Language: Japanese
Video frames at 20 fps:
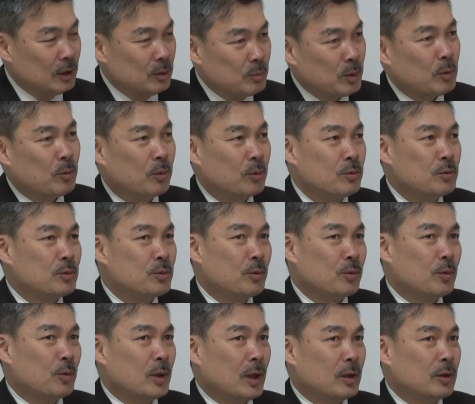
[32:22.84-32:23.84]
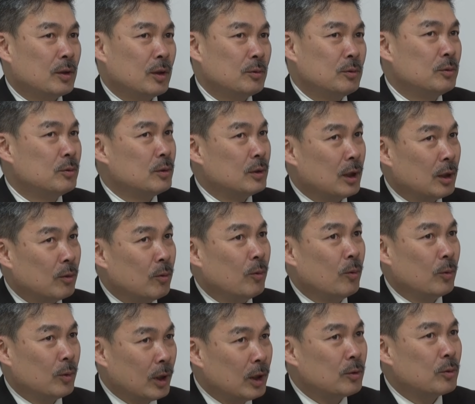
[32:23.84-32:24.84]
ん、まあ、こういう状況になってるんだ
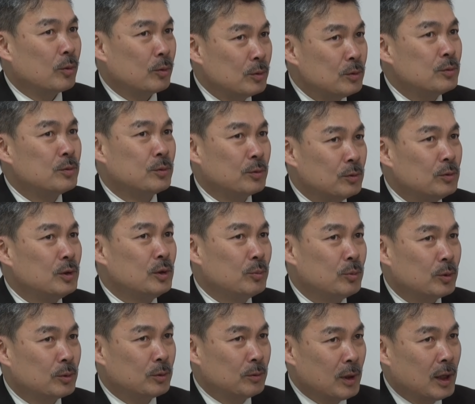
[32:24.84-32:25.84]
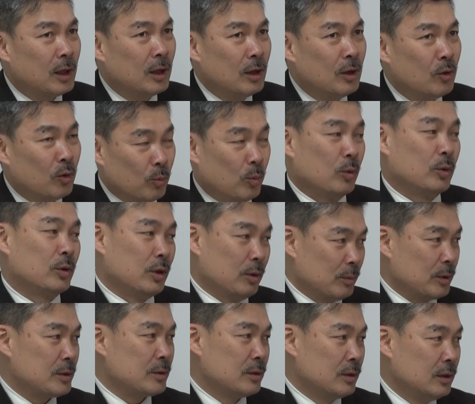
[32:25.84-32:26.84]
ろうなというふうに僕は思って
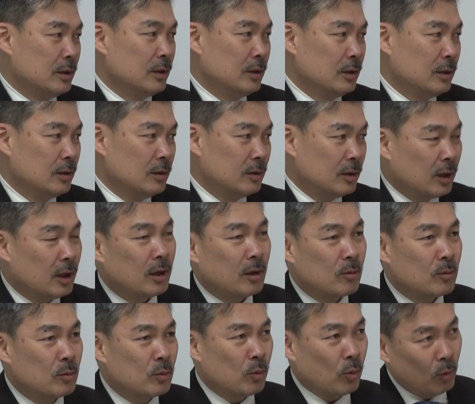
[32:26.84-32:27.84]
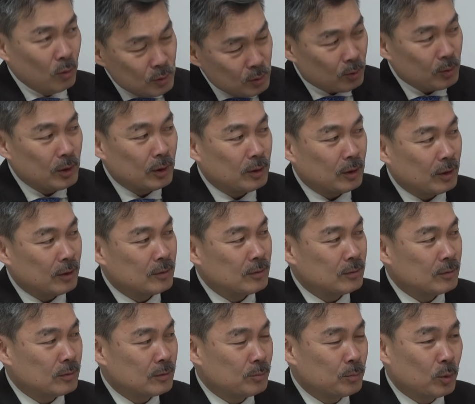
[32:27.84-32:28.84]
ます、だから根性入れたら
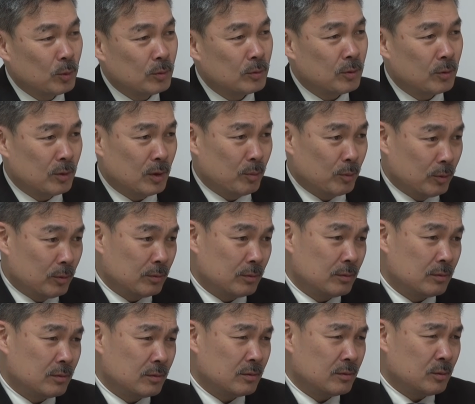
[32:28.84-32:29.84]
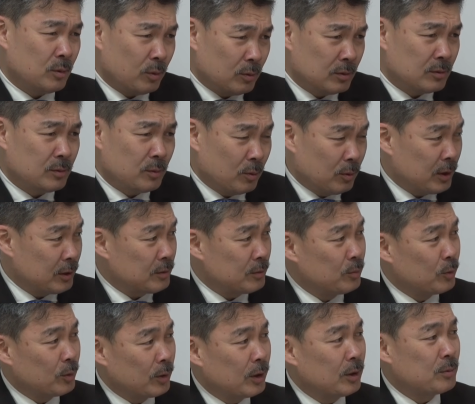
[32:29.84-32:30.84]
もうそんなもん凍結
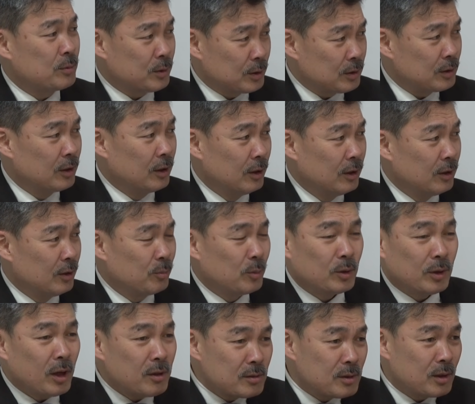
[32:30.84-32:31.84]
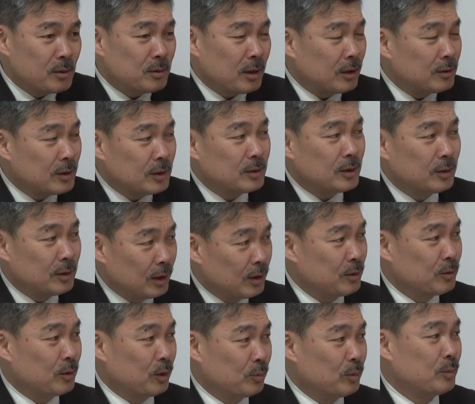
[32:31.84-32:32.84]
もできるし、うん、もう減税ぐらい全然でき
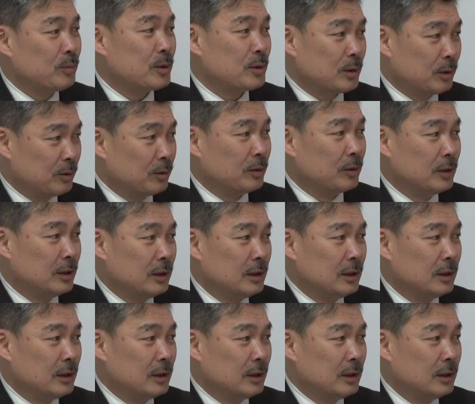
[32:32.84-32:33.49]
るとは思いますけど